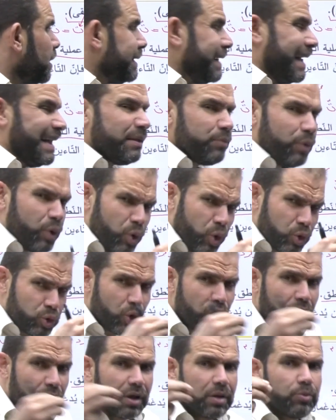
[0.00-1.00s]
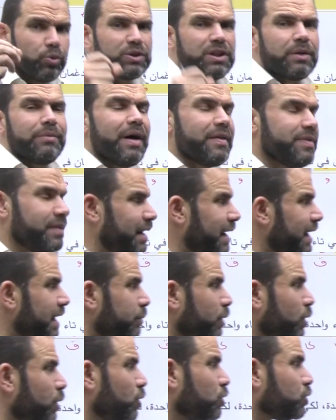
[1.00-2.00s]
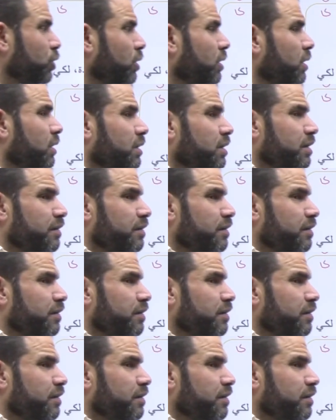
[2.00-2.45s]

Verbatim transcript: يعني بالنطق متماثلين بالنطق